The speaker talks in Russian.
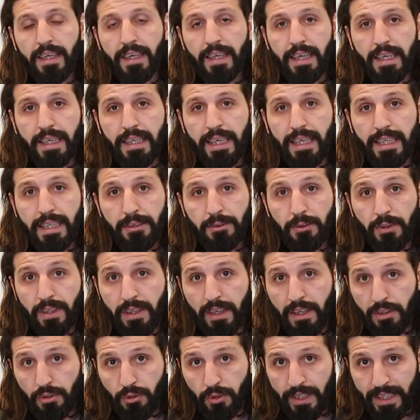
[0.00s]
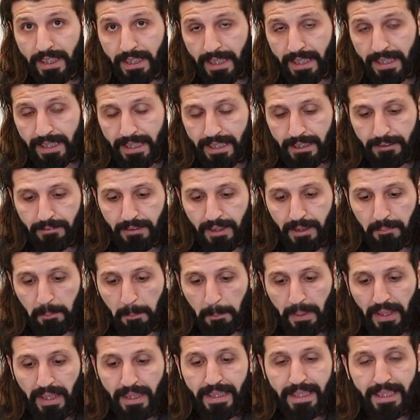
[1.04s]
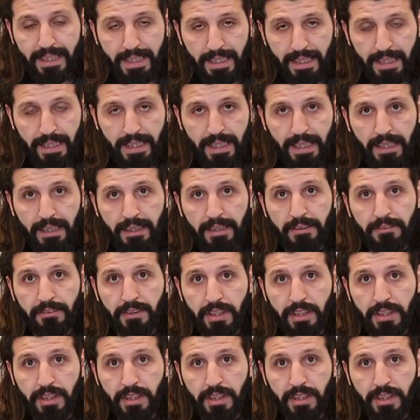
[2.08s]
А, я сегодня хочу рассказать вам про цены